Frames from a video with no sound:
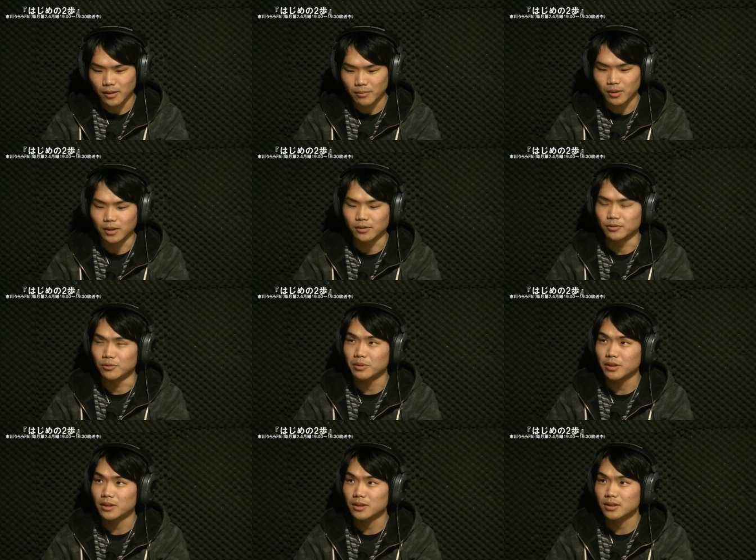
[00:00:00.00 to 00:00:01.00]
まあ、
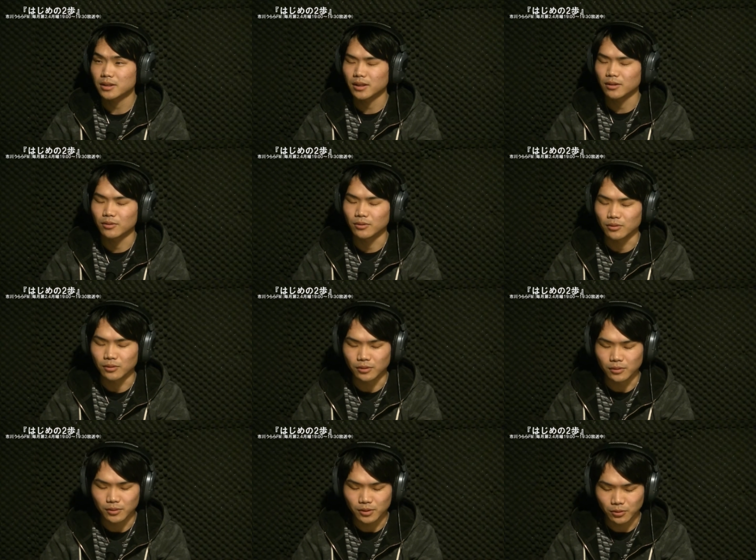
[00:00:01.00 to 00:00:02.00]
海なし県の